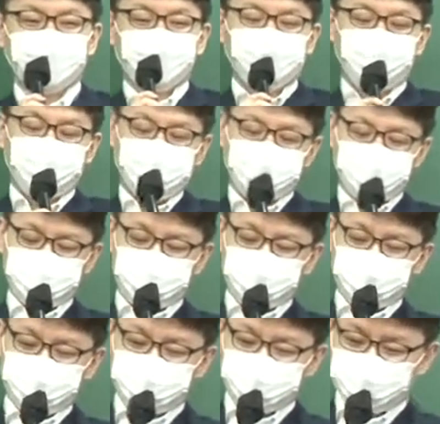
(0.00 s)
마지막
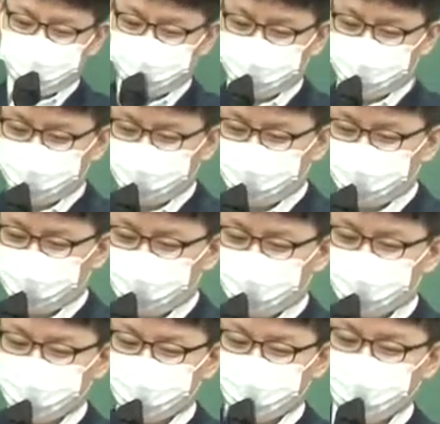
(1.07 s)
시간은 제가
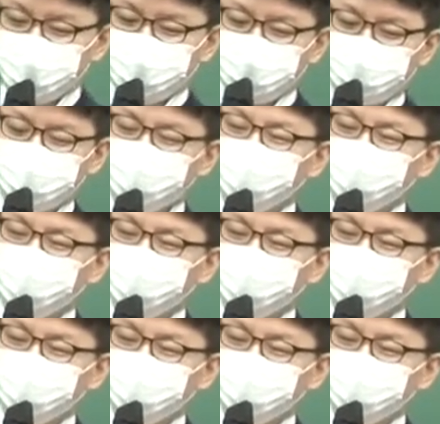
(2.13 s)
정책에 대해서